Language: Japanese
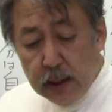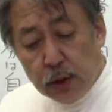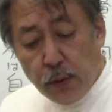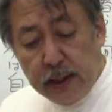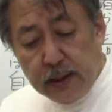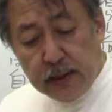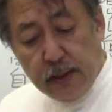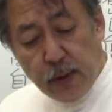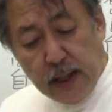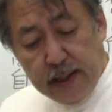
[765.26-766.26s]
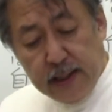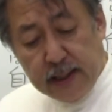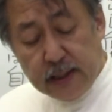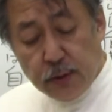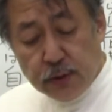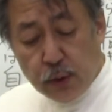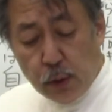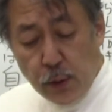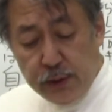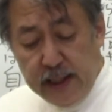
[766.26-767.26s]
とは言っても彼らが一つ
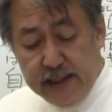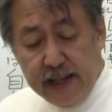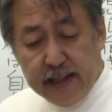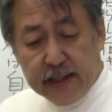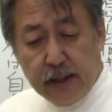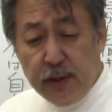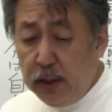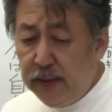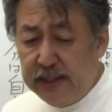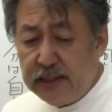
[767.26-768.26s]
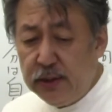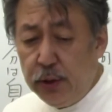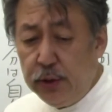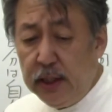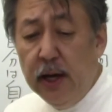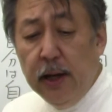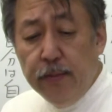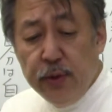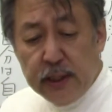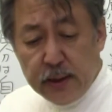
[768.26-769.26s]
心でいたいがために私のように
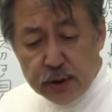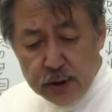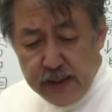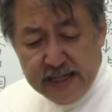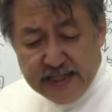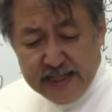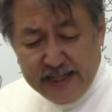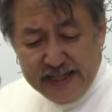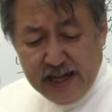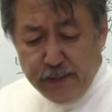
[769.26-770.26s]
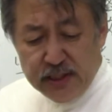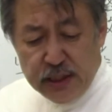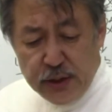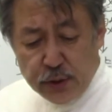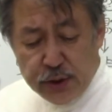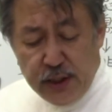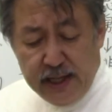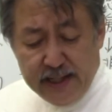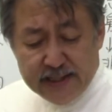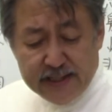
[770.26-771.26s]
無駄の積み重ねで魂をすり
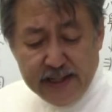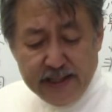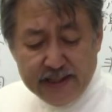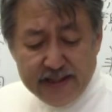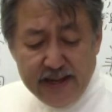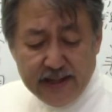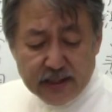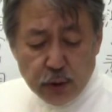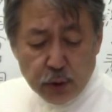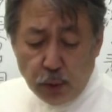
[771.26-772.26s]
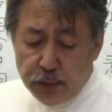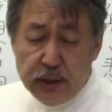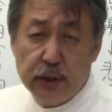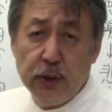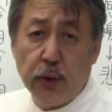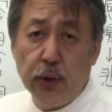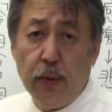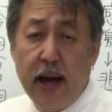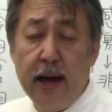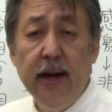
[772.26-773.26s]
減らす生活を共にするこ
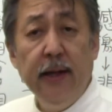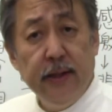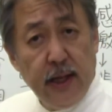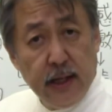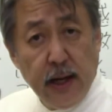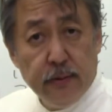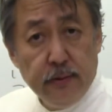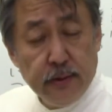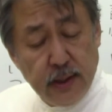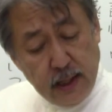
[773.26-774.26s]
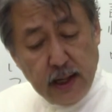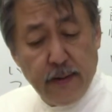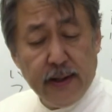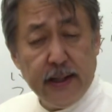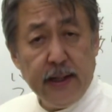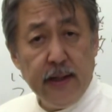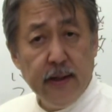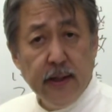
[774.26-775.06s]
とは願う願わない